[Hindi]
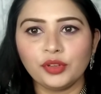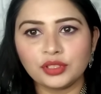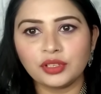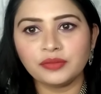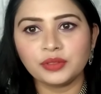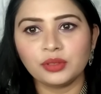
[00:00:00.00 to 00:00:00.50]

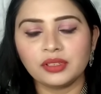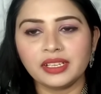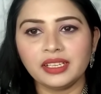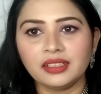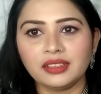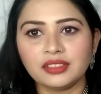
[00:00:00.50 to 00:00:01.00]
मोस्ट ऑफ
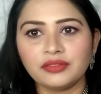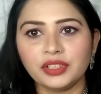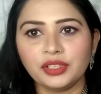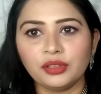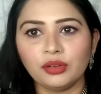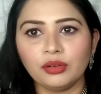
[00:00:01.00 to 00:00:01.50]
ज्वेलरी इन दिस
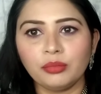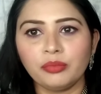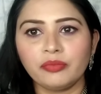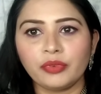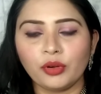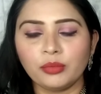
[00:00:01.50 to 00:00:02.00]
वीडियो
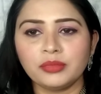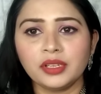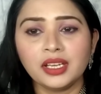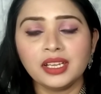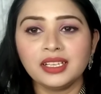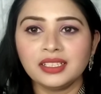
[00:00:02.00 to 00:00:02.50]
फ्रॉम
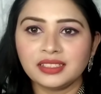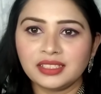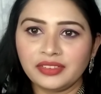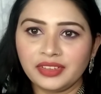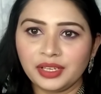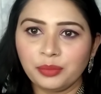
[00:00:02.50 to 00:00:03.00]

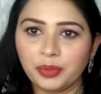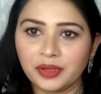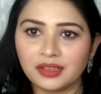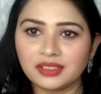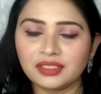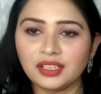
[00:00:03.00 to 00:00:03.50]
जवेरी
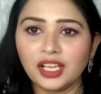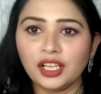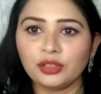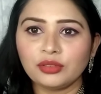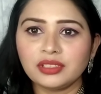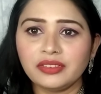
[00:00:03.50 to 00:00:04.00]
पर्ल्स
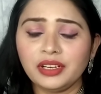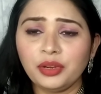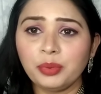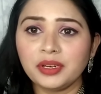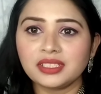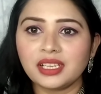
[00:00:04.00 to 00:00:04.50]
तो ज्वेलरी
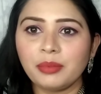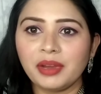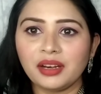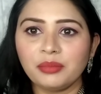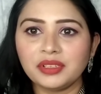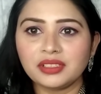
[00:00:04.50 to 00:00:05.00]
पर्ल्स के
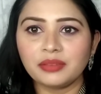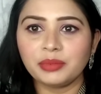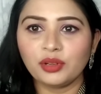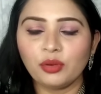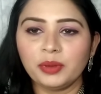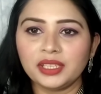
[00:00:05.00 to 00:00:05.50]
बारे में
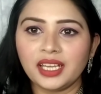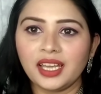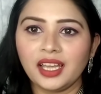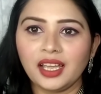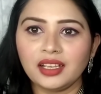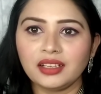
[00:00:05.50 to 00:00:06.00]
सभी को पता
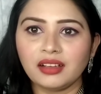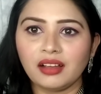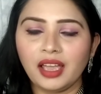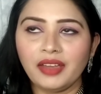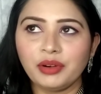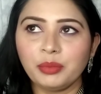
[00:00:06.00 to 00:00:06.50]
है
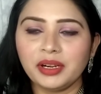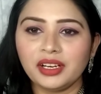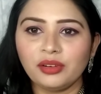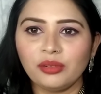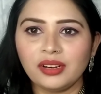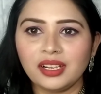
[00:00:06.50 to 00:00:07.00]

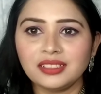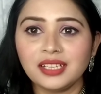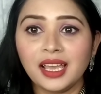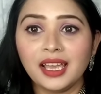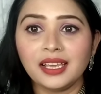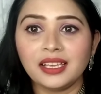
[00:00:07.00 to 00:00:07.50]
एवरीबडी नोन एज
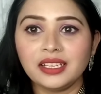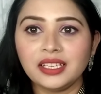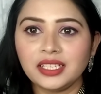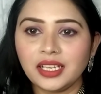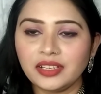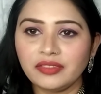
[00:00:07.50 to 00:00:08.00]
कि
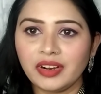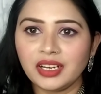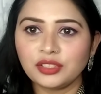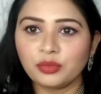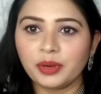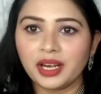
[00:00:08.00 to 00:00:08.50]
ये
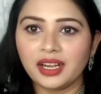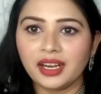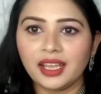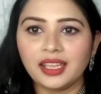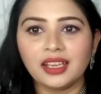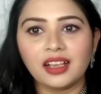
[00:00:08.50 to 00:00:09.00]
वाला जो ब्रांड
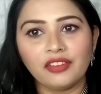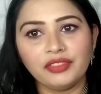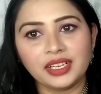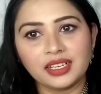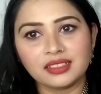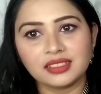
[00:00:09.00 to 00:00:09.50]
है ये
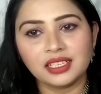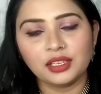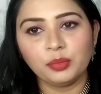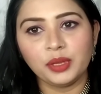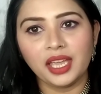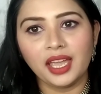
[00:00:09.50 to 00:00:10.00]
काफ़ी
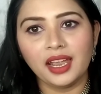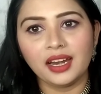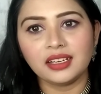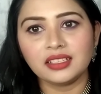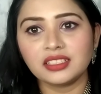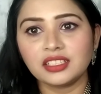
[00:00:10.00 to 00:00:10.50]
ट्रस्टेड भी है एंड